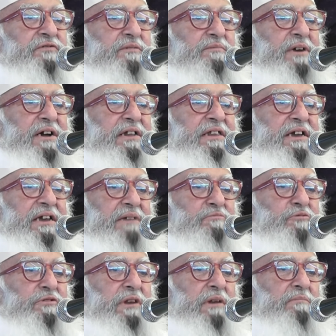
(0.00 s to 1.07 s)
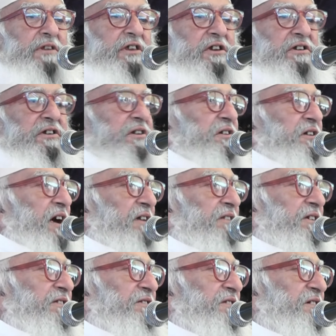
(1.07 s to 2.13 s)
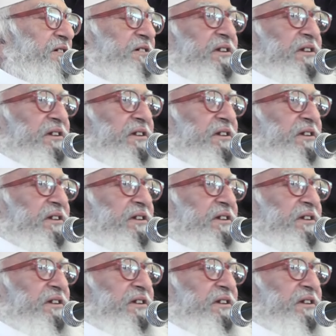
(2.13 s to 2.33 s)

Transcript: फरमा दें कि मुस्लिम लीग की क्यादत ना